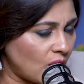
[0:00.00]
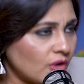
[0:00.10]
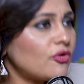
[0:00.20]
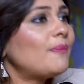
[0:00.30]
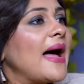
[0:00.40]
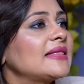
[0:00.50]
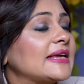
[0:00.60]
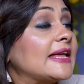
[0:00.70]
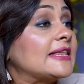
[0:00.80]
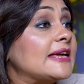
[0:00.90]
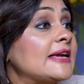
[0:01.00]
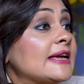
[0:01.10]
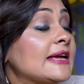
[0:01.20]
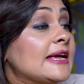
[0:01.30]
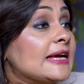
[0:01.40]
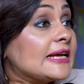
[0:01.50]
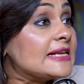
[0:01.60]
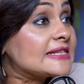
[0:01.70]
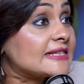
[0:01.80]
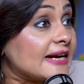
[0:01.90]
और वो बात ये थी
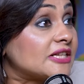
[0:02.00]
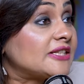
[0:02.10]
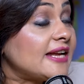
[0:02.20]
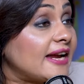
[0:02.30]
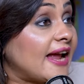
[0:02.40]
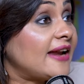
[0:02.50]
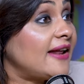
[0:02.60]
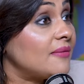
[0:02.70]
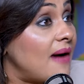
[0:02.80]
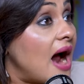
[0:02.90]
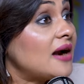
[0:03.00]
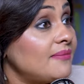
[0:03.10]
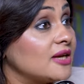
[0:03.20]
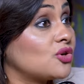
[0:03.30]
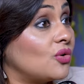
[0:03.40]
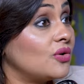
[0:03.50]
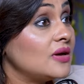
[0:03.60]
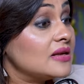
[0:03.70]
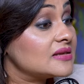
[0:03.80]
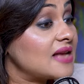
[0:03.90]
कि सृष्टि के निर्माण में जो
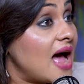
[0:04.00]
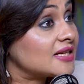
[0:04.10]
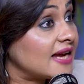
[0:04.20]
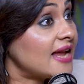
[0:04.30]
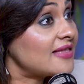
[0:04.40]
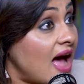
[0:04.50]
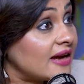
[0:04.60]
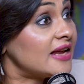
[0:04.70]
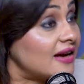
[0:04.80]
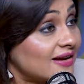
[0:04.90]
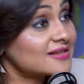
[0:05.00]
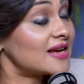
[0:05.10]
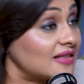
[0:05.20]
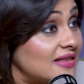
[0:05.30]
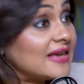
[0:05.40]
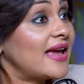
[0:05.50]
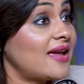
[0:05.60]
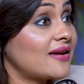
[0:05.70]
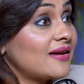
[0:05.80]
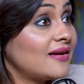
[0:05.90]
साझेदारी कर सकती
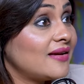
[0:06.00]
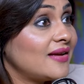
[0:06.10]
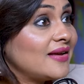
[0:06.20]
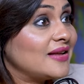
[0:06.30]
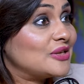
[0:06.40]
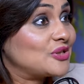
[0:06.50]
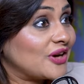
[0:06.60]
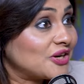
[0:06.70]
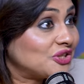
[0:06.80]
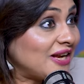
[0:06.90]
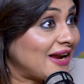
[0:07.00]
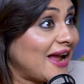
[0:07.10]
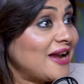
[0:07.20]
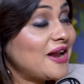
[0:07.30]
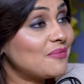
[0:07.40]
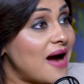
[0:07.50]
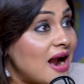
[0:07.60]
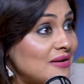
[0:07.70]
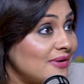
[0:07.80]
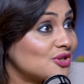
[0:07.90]
है सृष्टि के
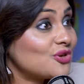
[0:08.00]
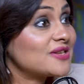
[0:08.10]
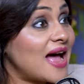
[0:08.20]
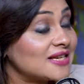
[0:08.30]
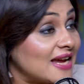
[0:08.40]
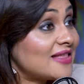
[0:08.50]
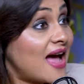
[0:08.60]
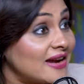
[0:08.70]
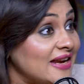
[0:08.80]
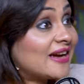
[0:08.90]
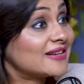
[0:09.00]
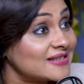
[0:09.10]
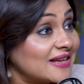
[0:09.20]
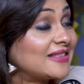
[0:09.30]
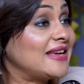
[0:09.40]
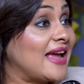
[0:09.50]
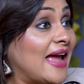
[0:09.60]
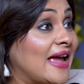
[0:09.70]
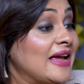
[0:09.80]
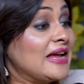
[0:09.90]
निर्माण में जो साझेदारी कर सकती
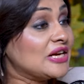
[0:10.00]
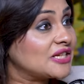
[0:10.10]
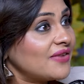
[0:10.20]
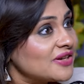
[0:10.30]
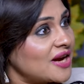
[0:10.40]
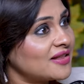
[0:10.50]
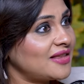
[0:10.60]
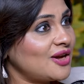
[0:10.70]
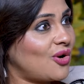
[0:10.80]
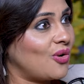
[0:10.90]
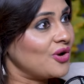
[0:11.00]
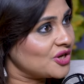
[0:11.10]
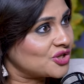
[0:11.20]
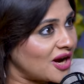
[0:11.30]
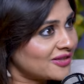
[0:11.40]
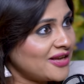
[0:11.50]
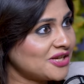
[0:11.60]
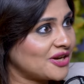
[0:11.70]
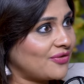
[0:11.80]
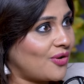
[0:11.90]
है शिव शक्ति को शक्ति
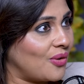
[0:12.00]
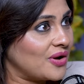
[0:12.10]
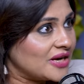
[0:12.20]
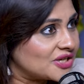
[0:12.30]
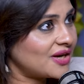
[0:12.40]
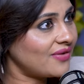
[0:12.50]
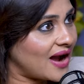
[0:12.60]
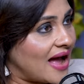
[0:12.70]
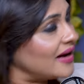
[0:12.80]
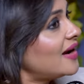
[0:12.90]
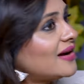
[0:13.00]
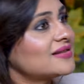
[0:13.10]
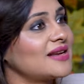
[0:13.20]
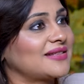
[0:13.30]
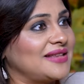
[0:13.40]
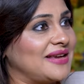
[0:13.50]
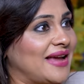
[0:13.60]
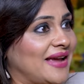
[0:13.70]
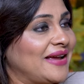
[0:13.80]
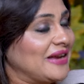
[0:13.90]
शिव को शिवकारी कर सकती
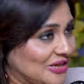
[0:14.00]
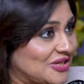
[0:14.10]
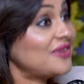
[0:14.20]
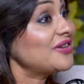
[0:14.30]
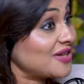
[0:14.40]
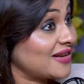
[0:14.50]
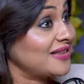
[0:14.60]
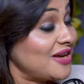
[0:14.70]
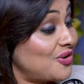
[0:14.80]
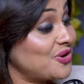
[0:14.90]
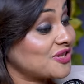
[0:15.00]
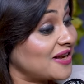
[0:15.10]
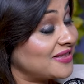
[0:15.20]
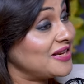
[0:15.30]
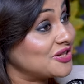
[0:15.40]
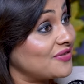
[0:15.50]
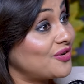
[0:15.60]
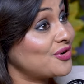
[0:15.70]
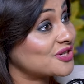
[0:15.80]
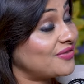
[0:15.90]
है शिव शक्ति को शक्ति शिव
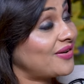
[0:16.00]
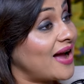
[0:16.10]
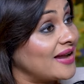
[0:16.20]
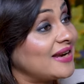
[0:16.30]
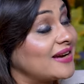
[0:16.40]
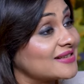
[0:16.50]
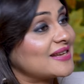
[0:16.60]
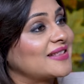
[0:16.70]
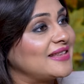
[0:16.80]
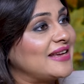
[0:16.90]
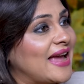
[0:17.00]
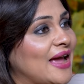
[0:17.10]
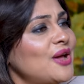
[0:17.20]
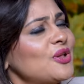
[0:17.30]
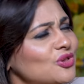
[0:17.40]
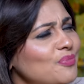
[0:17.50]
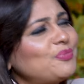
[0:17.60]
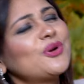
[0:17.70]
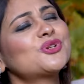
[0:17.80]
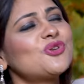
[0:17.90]
को शिवकारी कर सकती है तो
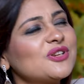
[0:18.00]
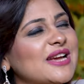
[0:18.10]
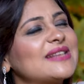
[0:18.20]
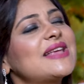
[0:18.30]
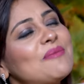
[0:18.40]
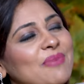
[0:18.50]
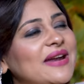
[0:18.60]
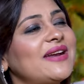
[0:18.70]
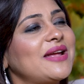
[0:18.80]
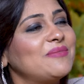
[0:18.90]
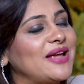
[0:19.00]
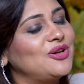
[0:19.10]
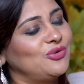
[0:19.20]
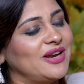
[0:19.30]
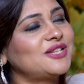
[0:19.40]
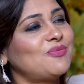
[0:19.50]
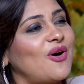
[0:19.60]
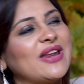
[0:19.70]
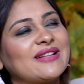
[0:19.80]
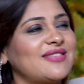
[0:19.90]
पुरुषों जैसा बनने में यू निज
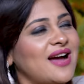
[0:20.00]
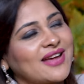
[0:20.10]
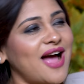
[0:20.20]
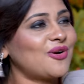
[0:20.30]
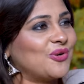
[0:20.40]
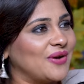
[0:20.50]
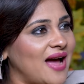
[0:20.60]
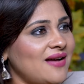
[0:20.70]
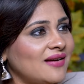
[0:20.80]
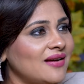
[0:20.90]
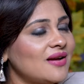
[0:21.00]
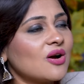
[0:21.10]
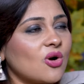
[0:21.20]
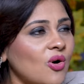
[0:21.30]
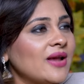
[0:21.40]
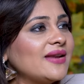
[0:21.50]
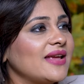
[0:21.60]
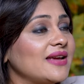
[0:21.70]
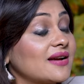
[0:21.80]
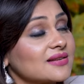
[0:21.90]
मौलिकता क्या खोना हम्म। कोई
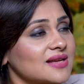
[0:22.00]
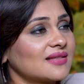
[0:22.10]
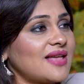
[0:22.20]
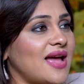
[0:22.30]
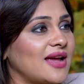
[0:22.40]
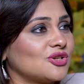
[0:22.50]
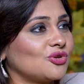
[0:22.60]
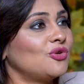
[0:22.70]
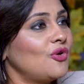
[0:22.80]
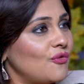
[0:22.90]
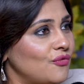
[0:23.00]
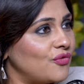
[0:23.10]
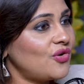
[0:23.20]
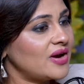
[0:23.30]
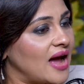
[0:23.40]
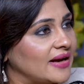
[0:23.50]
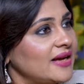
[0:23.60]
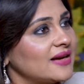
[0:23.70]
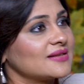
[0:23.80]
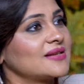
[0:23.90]
नहीं कर सकता है जो वो
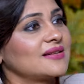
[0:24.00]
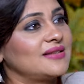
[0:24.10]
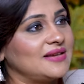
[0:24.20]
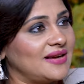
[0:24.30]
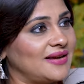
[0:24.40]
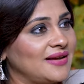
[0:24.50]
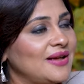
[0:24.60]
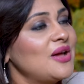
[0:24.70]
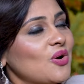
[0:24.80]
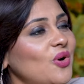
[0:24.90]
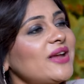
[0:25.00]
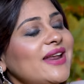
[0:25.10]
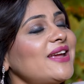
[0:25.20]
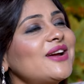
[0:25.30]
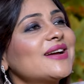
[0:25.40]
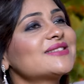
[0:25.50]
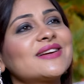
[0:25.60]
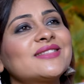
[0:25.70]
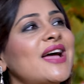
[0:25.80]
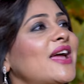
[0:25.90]
नारी कर सकती है कोई नहीं कर
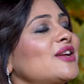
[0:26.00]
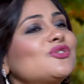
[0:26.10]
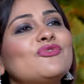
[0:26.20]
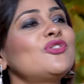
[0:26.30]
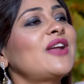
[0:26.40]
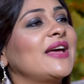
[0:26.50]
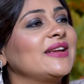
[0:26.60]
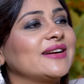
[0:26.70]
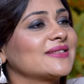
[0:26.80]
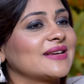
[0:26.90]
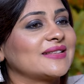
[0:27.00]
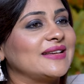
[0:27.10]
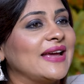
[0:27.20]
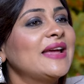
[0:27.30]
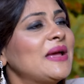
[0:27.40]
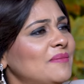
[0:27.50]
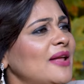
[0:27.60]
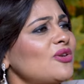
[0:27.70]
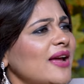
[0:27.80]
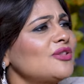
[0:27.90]
सकता है जो वो नारी कर सकती है
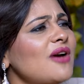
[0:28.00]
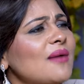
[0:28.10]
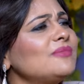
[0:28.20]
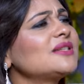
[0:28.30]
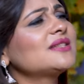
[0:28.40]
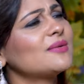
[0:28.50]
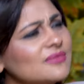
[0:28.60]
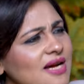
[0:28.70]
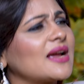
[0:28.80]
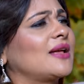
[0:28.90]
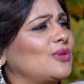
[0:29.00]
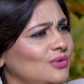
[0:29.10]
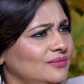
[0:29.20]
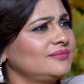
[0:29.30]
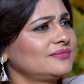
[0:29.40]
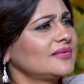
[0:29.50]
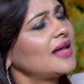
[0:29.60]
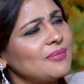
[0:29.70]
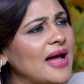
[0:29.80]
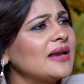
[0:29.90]
मैं तो कहती हूँ आप मुझे चमचा कहते हो हम्म।
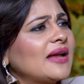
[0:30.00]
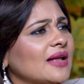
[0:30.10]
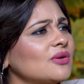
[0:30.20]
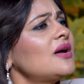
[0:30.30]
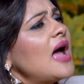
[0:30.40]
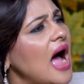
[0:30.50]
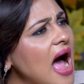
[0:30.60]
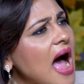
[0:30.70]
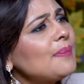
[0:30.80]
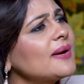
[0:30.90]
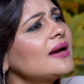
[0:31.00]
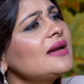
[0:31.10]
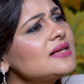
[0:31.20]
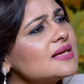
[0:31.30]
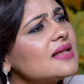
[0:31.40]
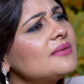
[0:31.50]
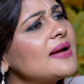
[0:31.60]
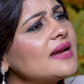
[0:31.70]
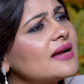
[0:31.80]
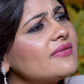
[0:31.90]
दरबारी कहते हो आप कर लीजिए
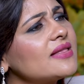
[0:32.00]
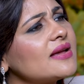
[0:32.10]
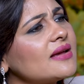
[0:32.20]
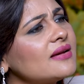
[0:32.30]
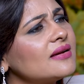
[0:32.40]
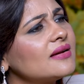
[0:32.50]
दरबारी कविताएं